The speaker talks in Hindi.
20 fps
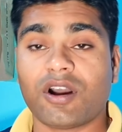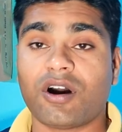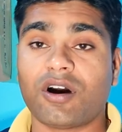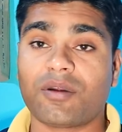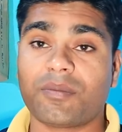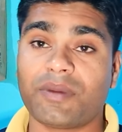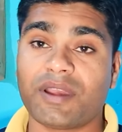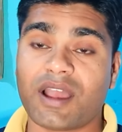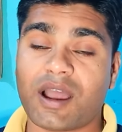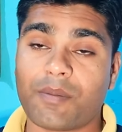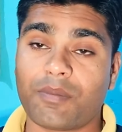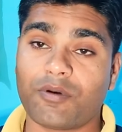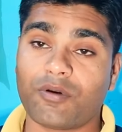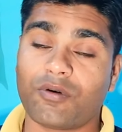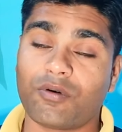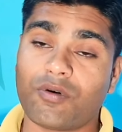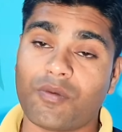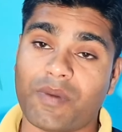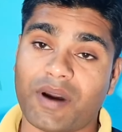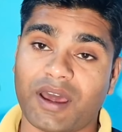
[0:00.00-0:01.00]
और मैं आप
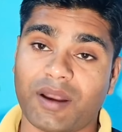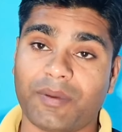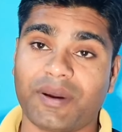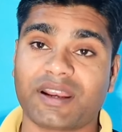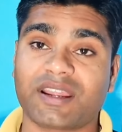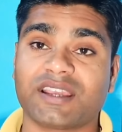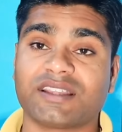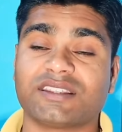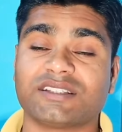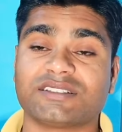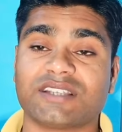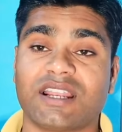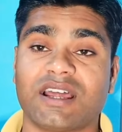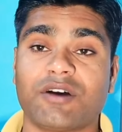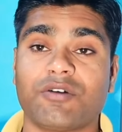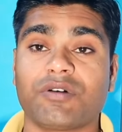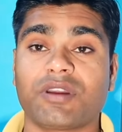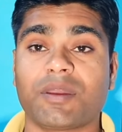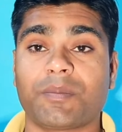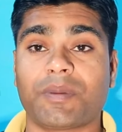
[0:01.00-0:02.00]
लोगों को बार बार कहते चला
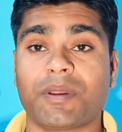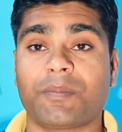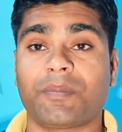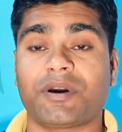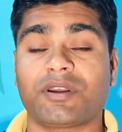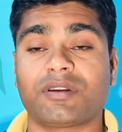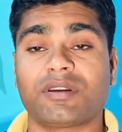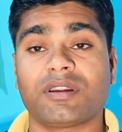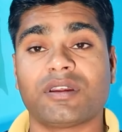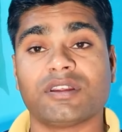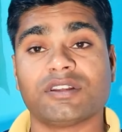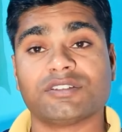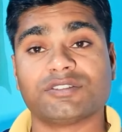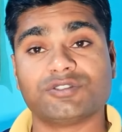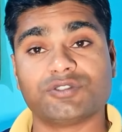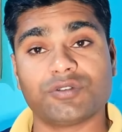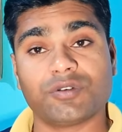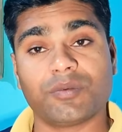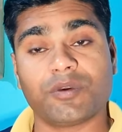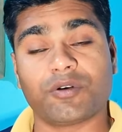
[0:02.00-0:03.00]
हूँ कि पेपर
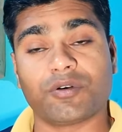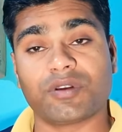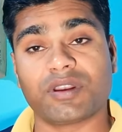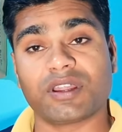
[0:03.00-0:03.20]
जून में